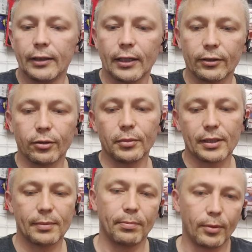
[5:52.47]

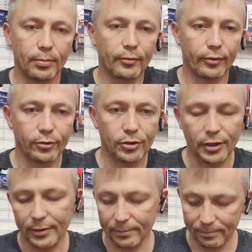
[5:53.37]
Natomiast po
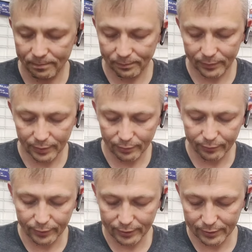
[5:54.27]
powrocie
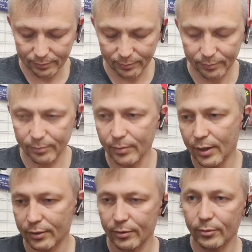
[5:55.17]
wracam
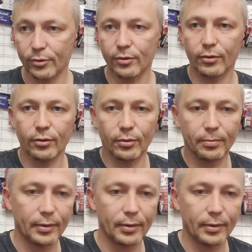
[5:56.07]
bardzo mocno do